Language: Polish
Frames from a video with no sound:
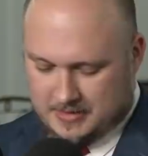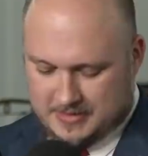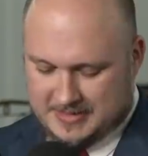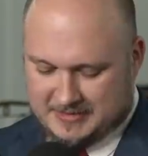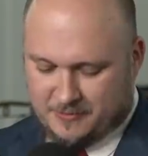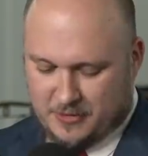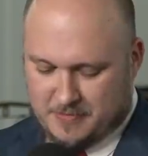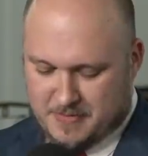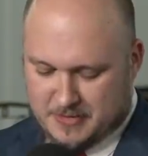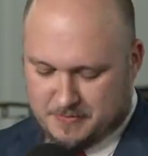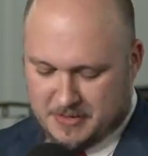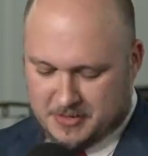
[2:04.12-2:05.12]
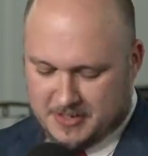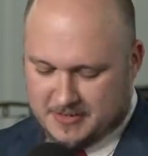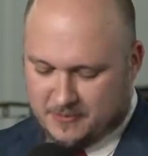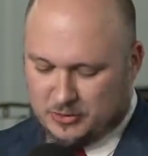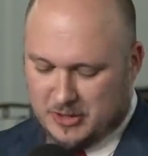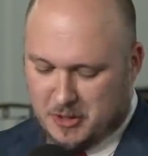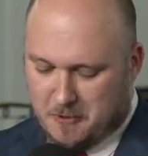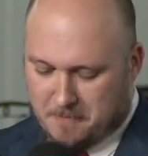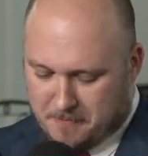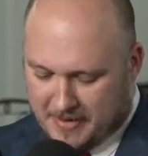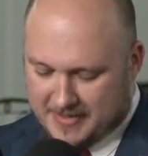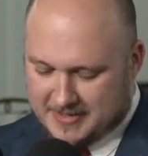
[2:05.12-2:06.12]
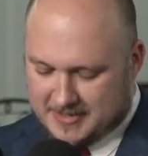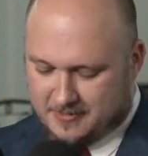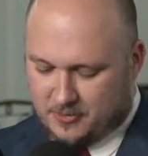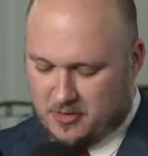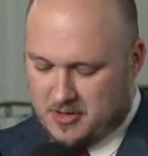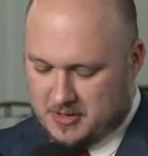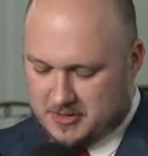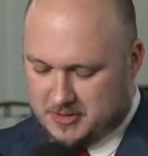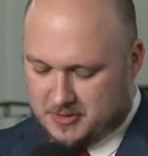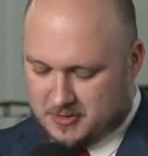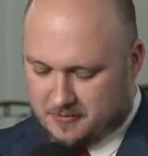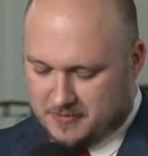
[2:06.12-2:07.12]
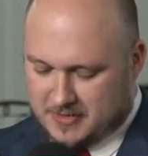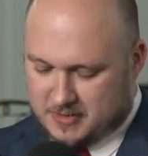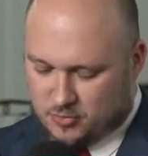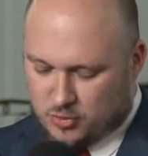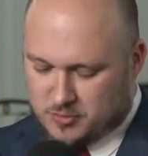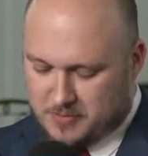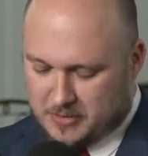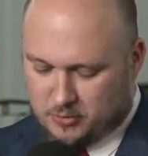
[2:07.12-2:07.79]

za swoje bezpieczeństwo, tylko państwo i stosowne służby,